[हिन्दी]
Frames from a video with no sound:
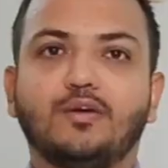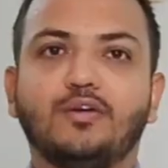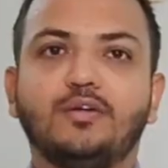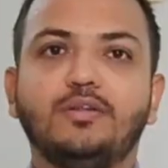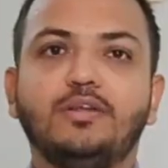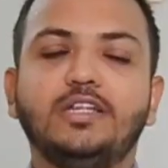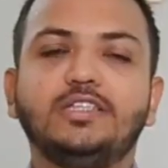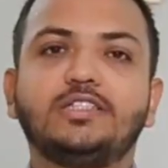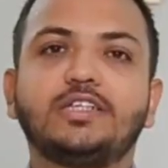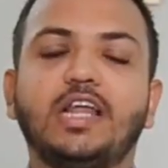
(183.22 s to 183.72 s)
तो
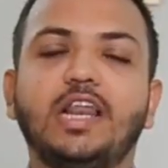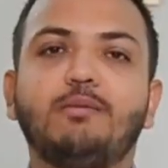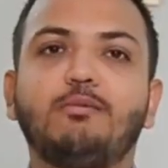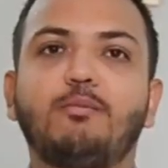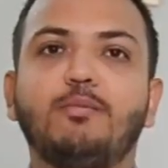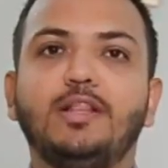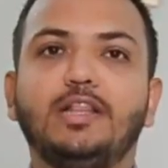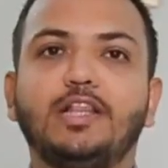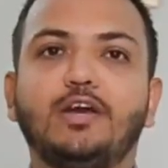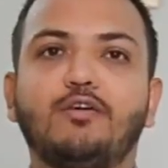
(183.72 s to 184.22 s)
इन मैं
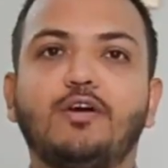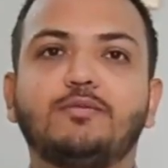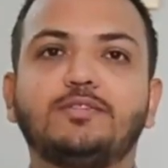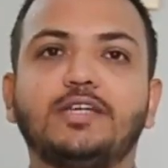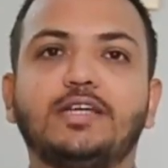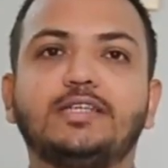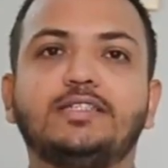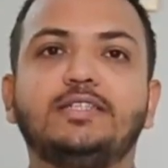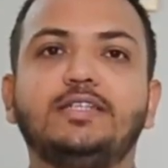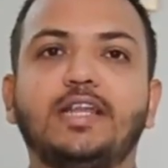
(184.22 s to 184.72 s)
मिलता हूँ
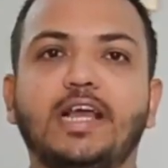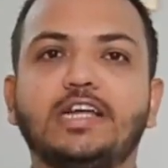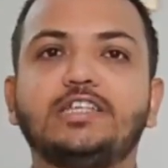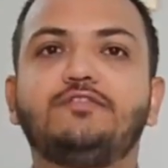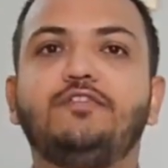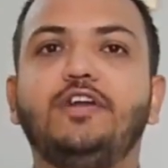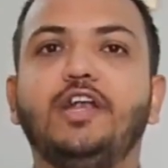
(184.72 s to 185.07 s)
आपसे किसी नेक्स्ट